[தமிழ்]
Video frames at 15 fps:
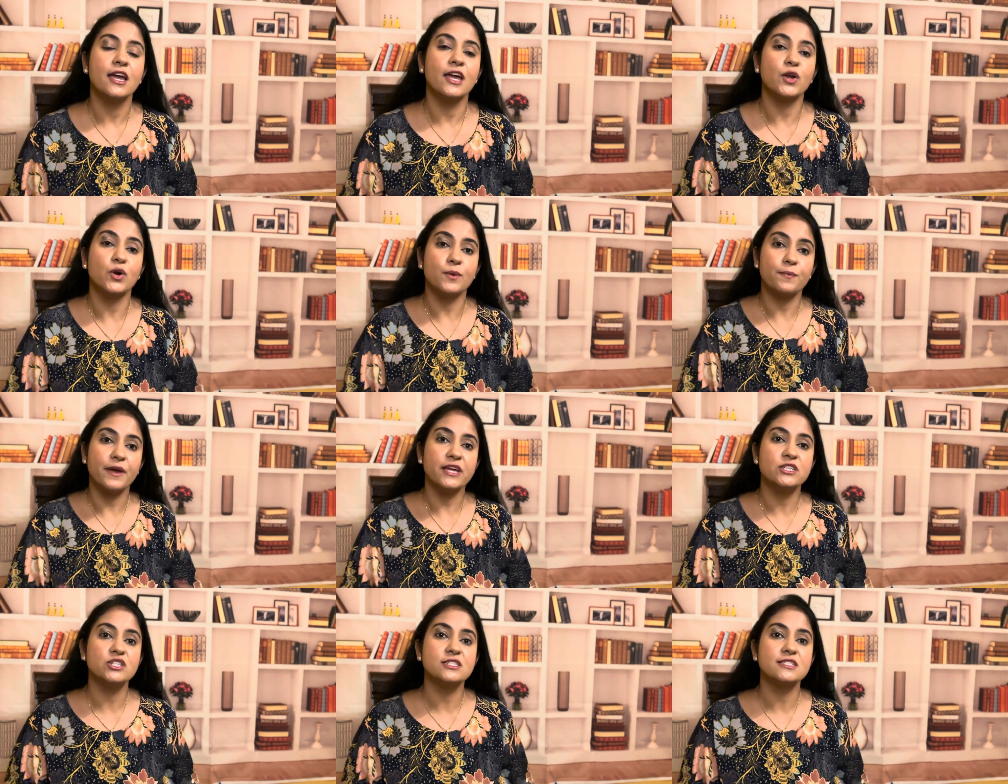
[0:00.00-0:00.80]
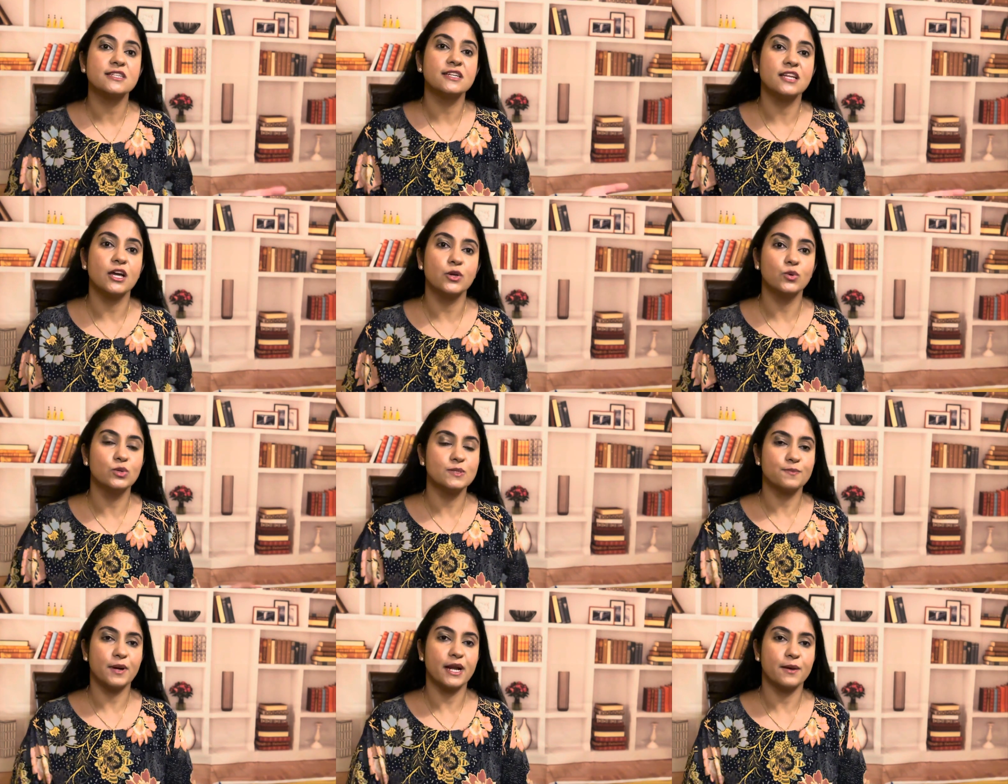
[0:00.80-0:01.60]
என்னோட பேஷண்ட்ஸ்க்கு நான்
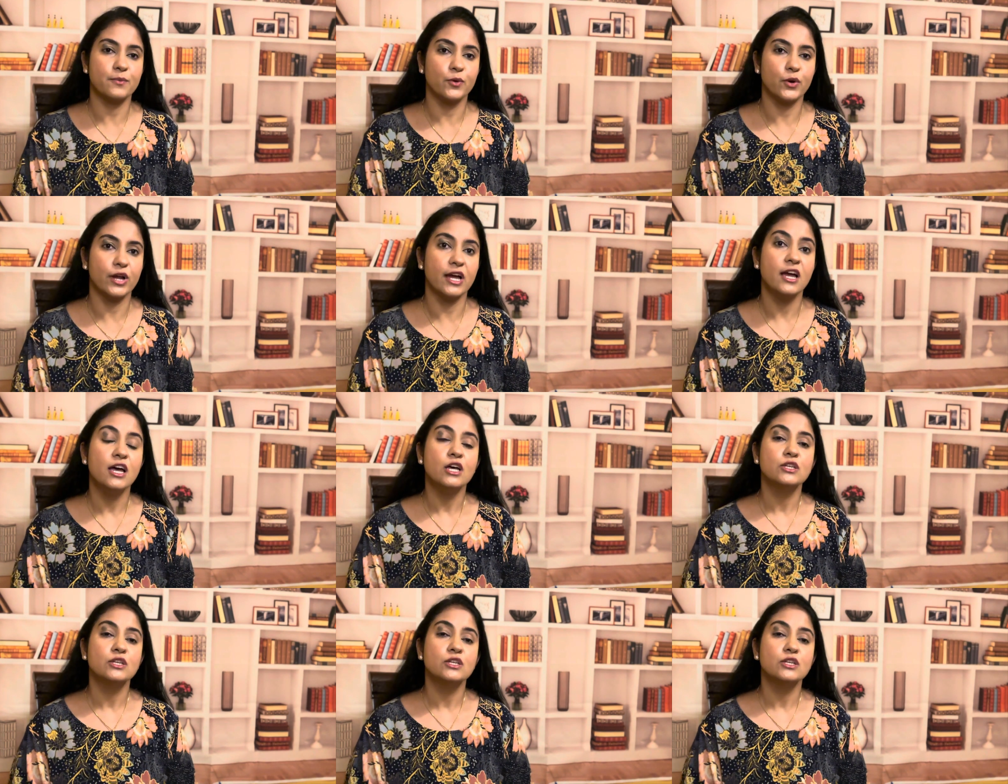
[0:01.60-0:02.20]
யூஸ் பண்ண போகிறேன்